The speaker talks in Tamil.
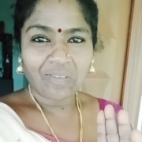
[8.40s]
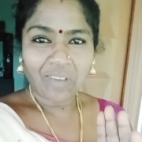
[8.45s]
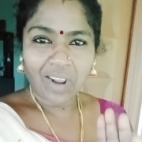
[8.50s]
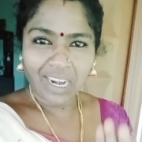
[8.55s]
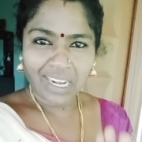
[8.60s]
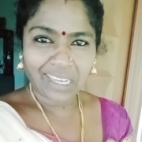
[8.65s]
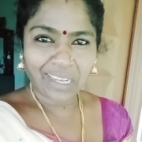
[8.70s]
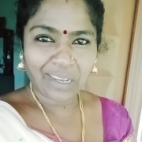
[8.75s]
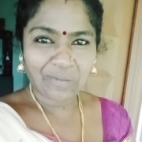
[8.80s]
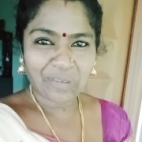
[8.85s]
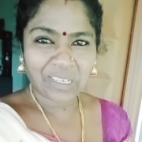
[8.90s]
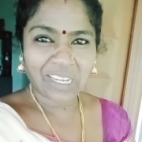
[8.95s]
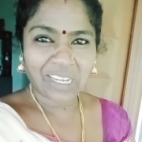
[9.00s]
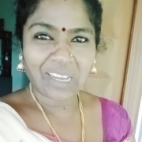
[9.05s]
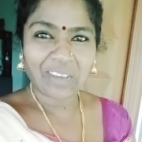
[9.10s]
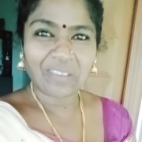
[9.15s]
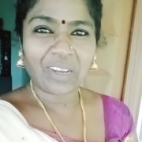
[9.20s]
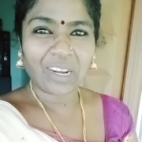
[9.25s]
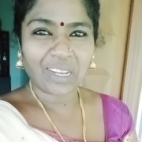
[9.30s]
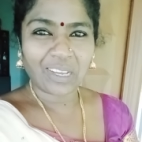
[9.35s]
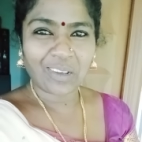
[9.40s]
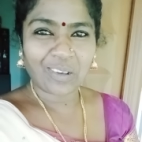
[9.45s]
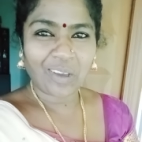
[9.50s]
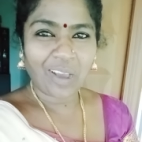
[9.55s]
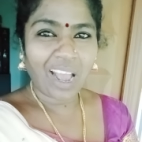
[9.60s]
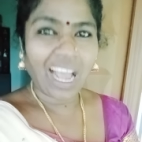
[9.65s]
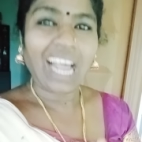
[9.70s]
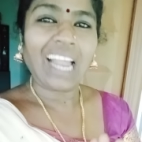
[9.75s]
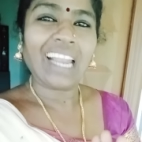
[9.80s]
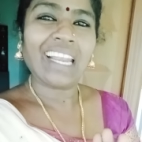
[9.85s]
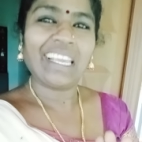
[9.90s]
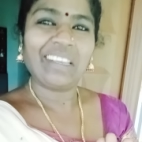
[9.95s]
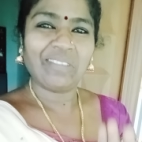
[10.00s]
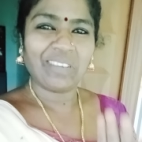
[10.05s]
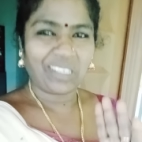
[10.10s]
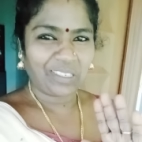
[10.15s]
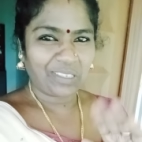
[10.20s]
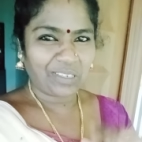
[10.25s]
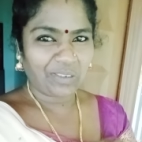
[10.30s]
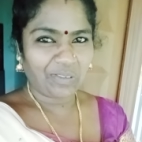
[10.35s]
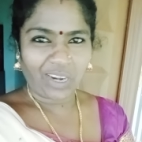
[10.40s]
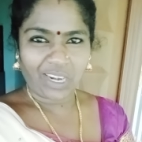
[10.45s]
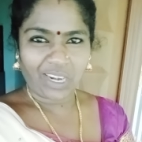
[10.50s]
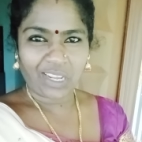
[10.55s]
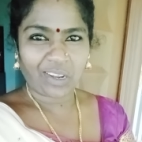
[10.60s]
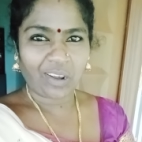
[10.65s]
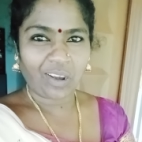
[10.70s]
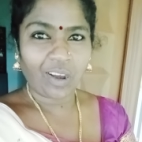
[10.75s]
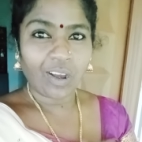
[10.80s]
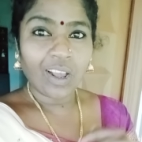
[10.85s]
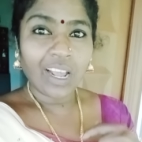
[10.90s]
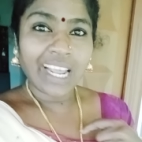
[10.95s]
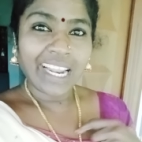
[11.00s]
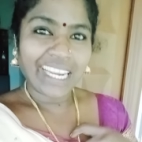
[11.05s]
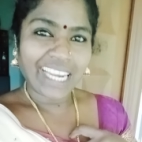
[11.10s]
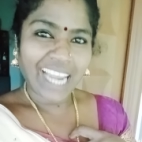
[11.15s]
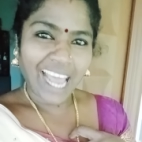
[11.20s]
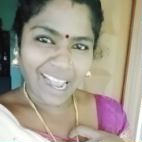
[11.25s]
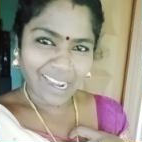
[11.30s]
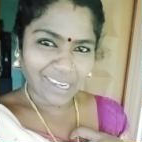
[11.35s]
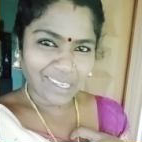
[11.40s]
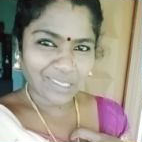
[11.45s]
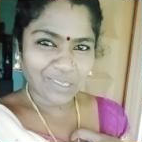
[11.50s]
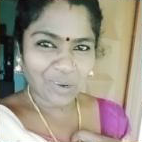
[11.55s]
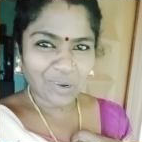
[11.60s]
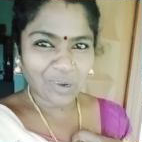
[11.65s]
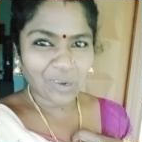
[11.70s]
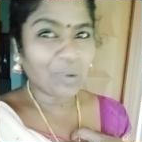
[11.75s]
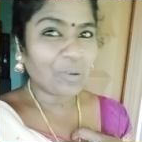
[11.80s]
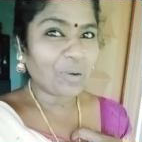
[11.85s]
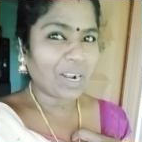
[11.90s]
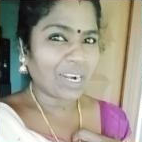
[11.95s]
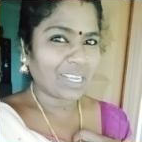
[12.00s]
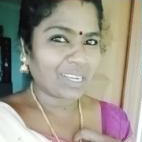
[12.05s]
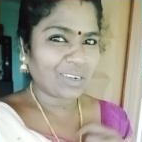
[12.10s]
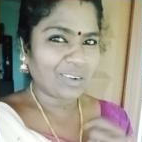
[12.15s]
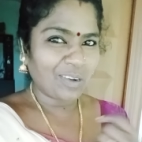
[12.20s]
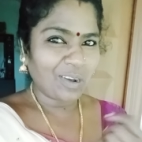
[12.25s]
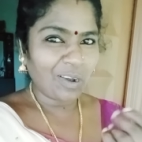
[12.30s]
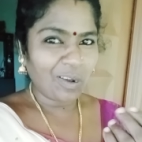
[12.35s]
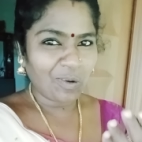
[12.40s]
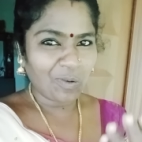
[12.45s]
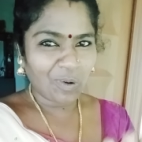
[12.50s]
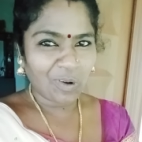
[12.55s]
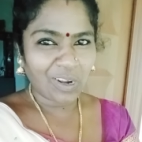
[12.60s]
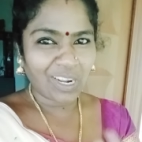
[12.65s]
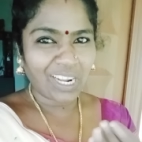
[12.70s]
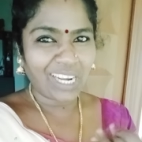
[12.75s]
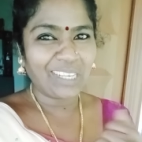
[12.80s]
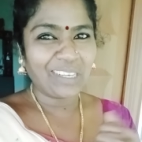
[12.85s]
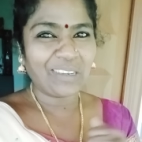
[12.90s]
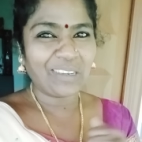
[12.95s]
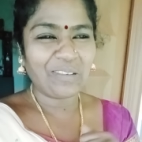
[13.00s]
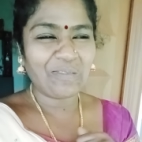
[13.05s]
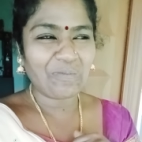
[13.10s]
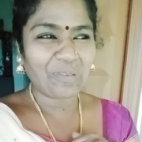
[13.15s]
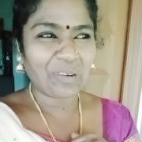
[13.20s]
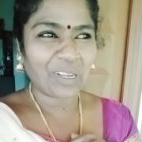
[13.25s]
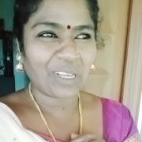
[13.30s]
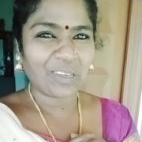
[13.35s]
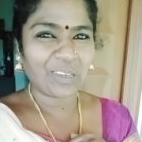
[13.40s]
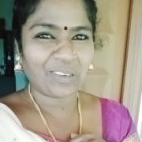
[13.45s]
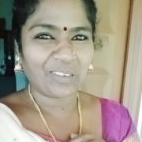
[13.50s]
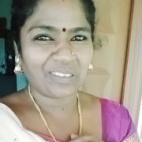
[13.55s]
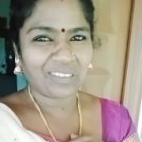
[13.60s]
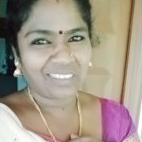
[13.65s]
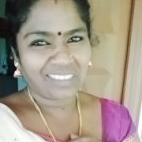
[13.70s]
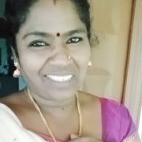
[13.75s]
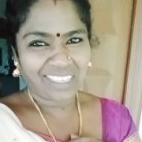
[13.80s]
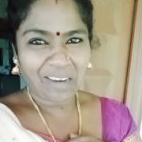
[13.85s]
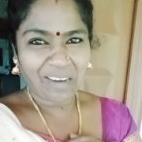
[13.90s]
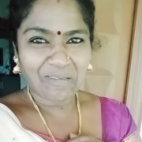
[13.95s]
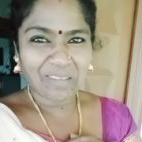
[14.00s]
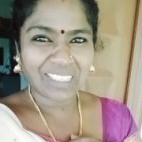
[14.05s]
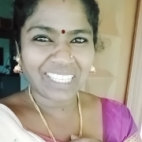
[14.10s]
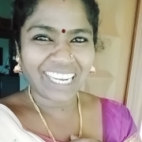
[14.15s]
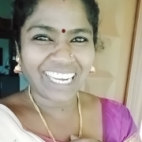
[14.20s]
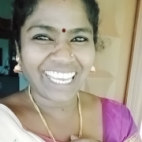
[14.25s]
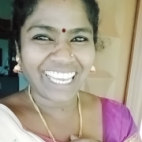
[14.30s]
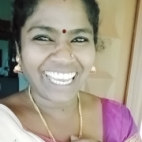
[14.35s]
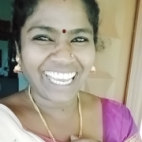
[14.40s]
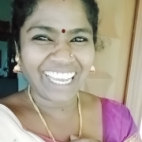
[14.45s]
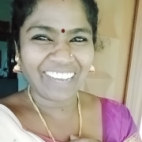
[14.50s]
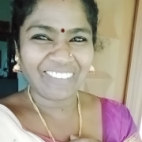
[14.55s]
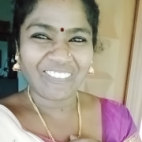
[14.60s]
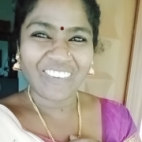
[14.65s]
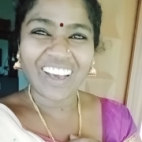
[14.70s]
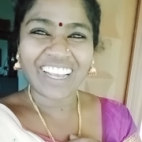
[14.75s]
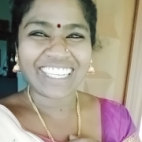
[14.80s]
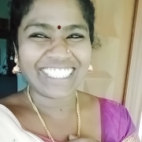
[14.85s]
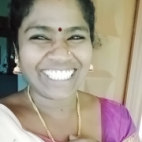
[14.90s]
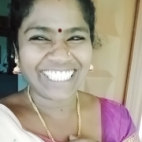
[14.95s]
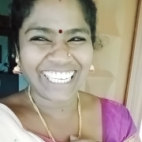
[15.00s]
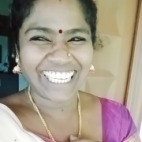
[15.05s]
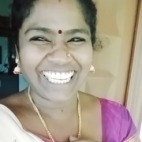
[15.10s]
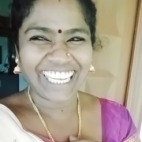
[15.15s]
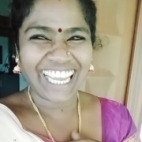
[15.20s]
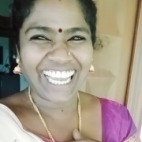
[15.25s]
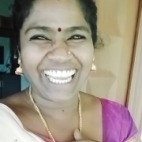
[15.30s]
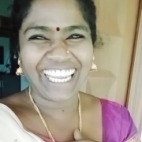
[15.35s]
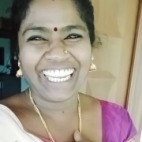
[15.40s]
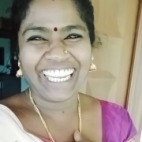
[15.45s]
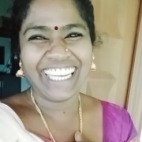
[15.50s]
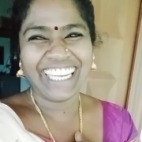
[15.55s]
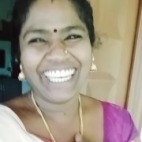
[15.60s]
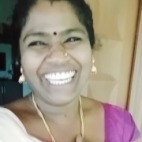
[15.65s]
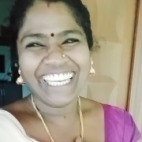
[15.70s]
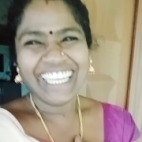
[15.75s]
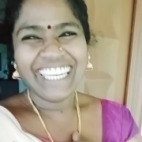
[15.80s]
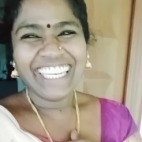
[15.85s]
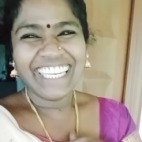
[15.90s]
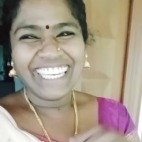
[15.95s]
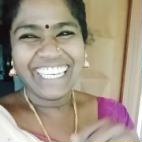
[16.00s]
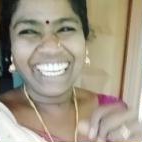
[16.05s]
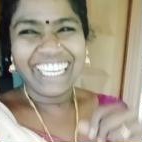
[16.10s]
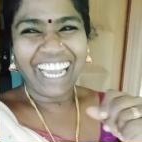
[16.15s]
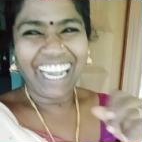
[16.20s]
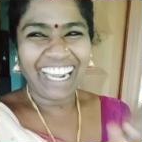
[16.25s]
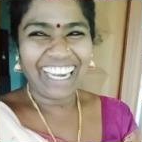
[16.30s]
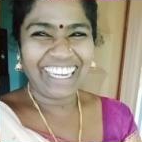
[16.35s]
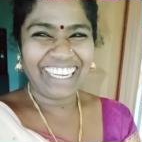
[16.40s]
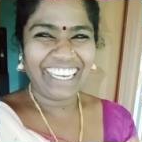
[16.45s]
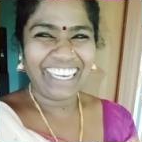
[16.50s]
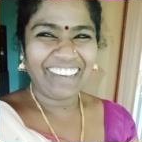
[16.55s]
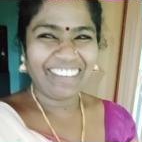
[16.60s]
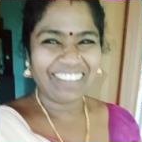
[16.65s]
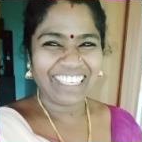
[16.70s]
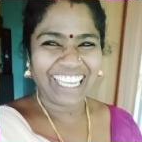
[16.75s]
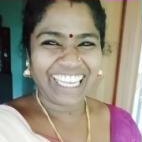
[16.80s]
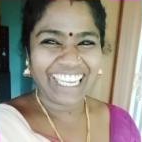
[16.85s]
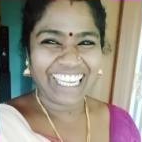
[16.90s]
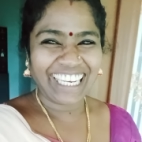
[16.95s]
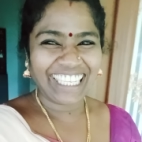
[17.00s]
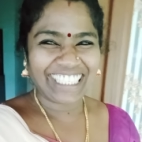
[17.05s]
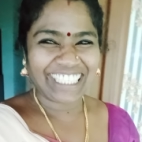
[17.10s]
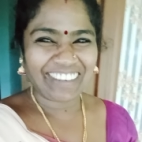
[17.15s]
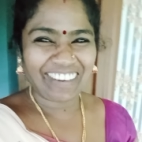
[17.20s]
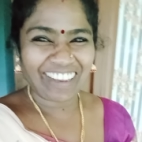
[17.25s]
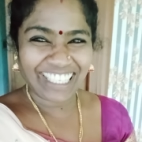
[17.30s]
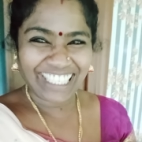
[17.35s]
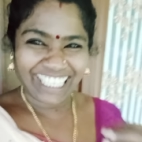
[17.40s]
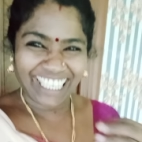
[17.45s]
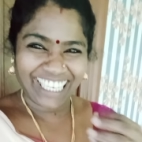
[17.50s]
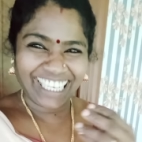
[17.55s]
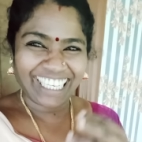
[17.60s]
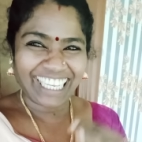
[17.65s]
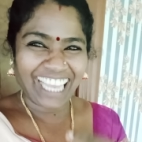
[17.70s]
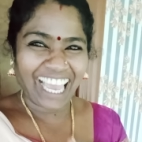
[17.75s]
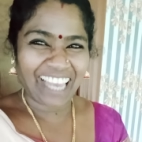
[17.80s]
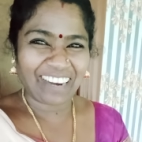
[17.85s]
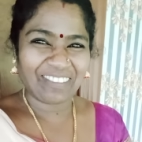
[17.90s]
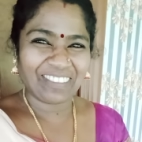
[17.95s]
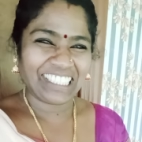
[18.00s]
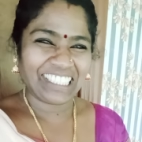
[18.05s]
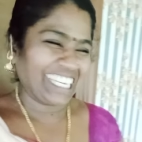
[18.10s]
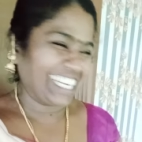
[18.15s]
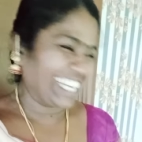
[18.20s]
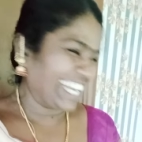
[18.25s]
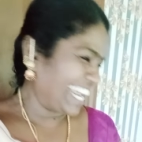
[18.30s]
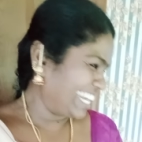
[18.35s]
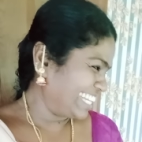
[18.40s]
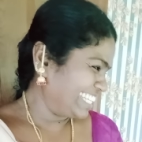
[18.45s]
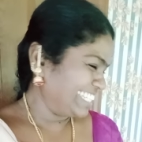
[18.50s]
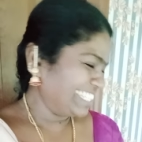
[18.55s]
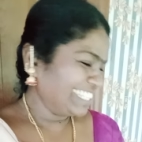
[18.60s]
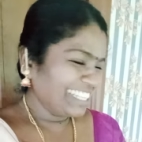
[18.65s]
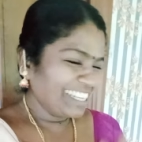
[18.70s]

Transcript: வணக்கமுங்க வணக்கம் அனைவருக்கும் வணக்கம் நாங்கள் சொல்லுவோம் வணக்கம் உங்களுக்கும் பிடிக்கும் அப்படித்தானே மறந்துட்டேங்க அல்ல வினை இழிச்ச வச்சு இழிக்க ஆரம்பிச்சிட்டேன் நான்